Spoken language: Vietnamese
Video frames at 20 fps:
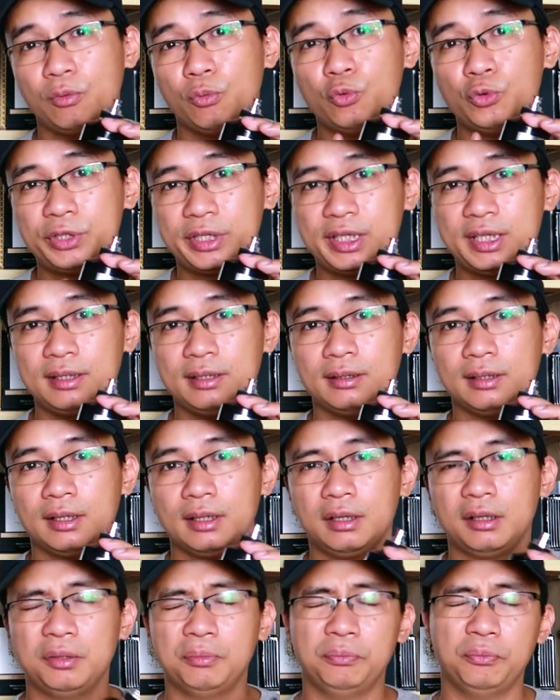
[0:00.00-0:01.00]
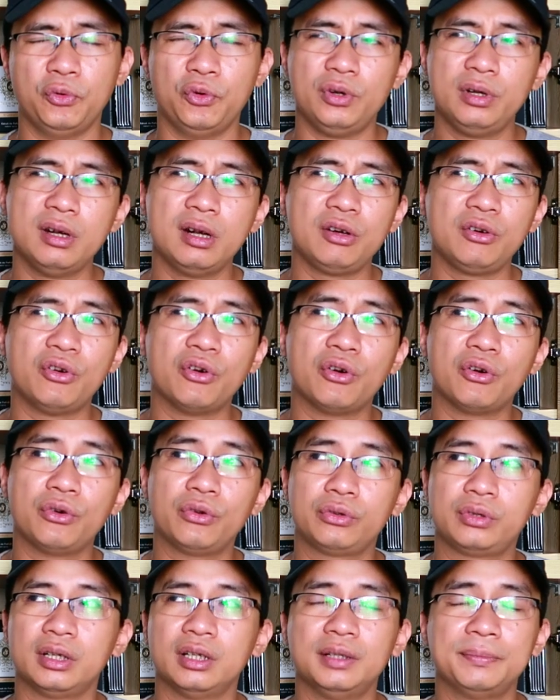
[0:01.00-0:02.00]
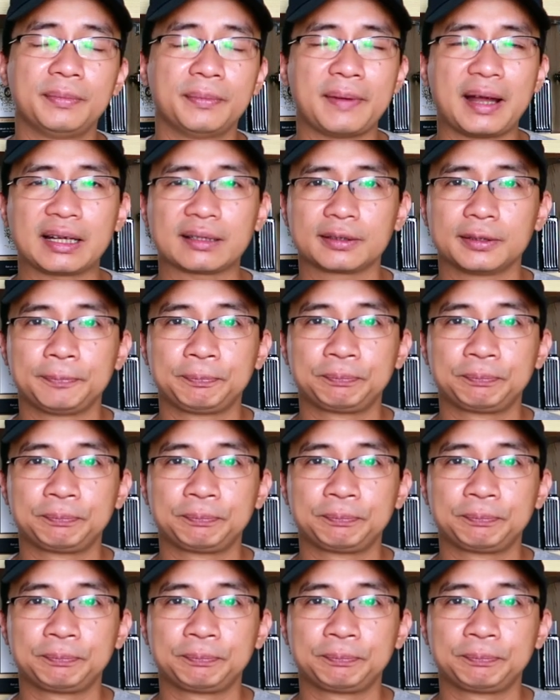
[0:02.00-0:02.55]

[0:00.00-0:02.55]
Woody, mùi hương gỗ thơm mát.